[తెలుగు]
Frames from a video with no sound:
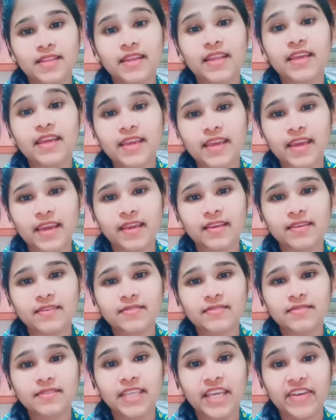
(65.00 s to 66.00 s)
ఇది నీకే
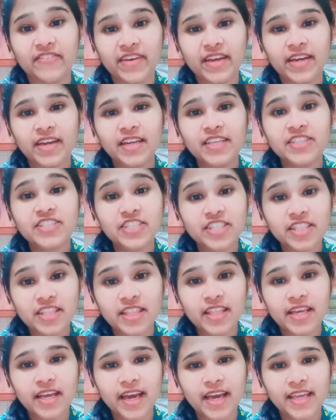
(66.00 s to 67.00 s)
ఎవరిని
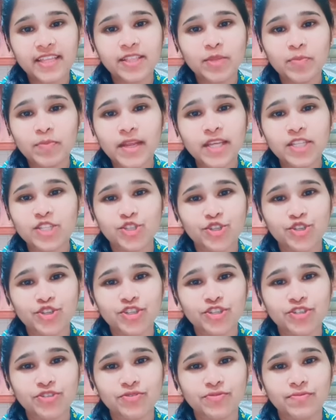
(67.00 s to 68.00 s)
చిత్తు
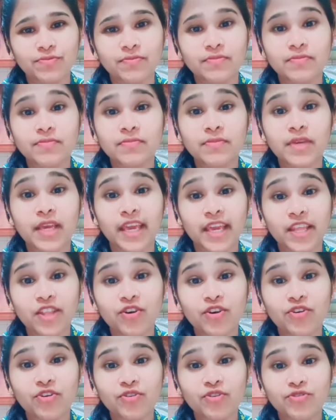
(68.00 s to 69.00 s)
చూడకు
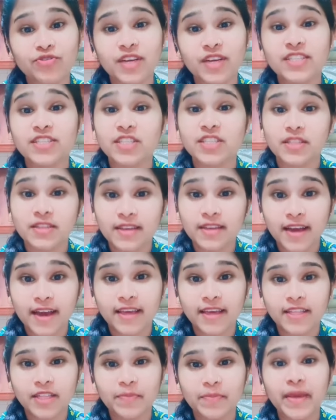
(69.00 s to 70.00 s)
ఏదో ఒక రోజు ఆ
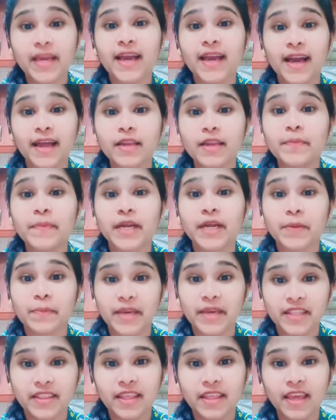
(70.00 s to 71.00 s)
చిత్తుకాయితమే
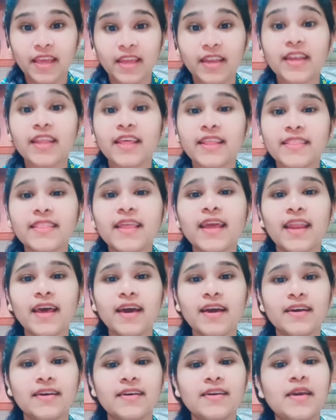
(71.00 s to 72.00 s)
గాలిపటమైతే నీ
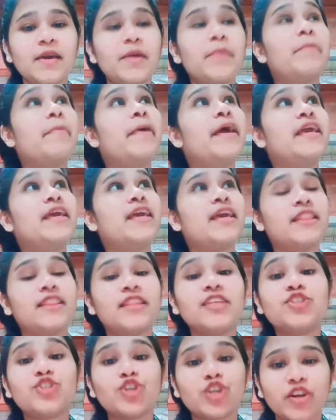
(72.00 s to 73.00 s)
తల
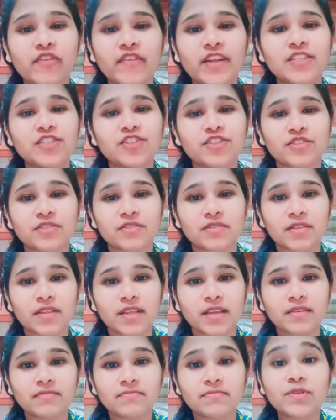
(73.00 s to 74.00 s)
పైకెత్తి చూడవలసి
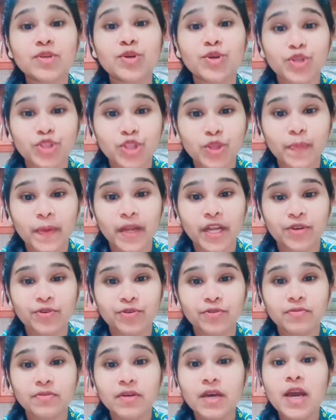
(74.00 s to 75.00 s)
వస్తుంది
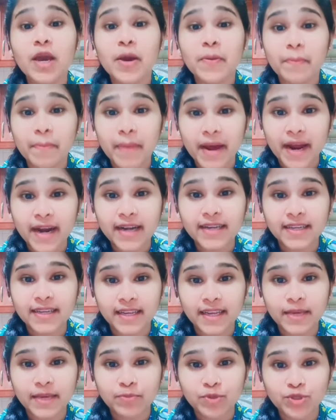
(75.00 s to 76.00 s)
గుర్తుపెట్టుకో
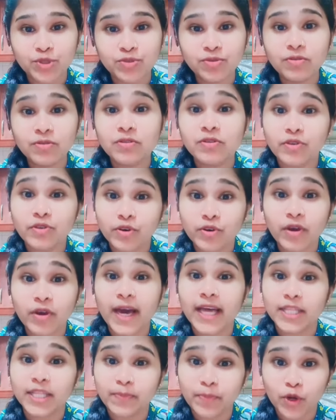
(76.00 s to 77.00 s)
మాట అనే ముందు
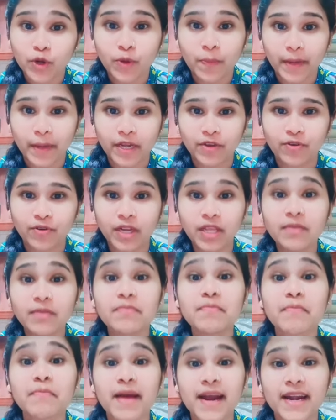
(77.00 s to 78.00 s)
నోరు అదుపులో
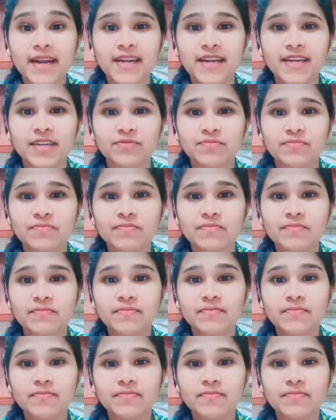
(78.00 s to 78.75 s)
పెట్టుకొని మాట్లాడు